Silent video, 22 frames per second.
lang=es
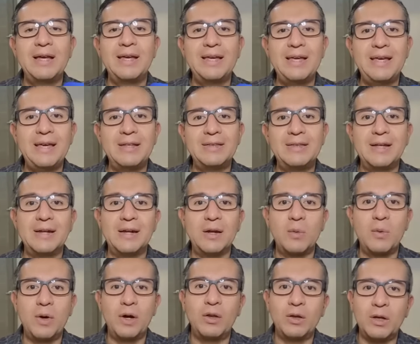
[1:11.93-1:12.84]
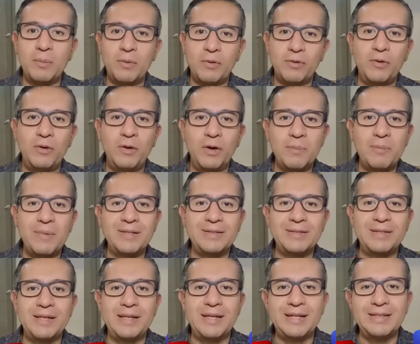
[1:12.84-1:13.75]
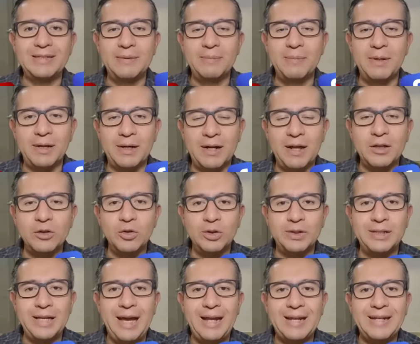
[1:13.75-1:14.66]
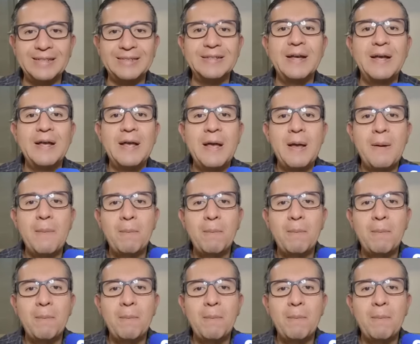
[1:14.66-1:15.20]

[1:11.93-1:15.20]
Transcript: Y te recuerdo que por favor me sigas en mis redes sociales